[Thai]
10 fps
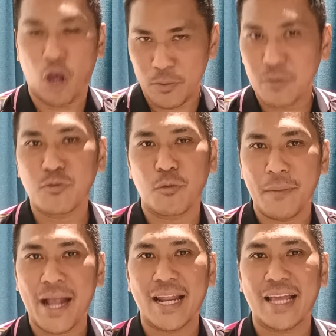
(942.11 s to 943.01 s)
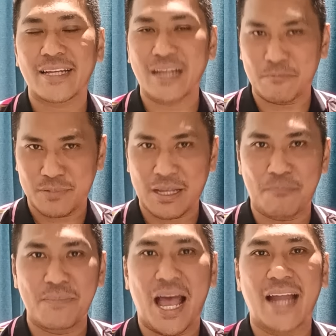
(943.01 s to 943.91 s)
ขอมีความสุขมากๆก็แล้วกันกับ
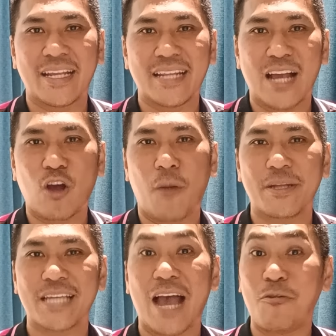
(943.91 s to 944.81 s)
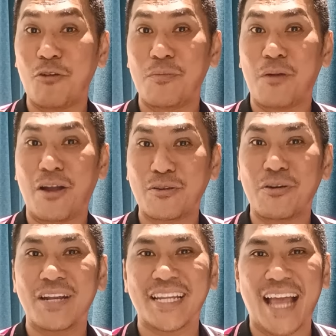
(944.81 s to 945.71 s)
สัปดาห์นี้นะขอพระเจ้าอวยพรทุ
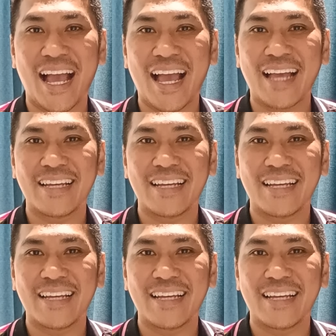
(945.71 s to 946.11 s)
กคนเลยนะ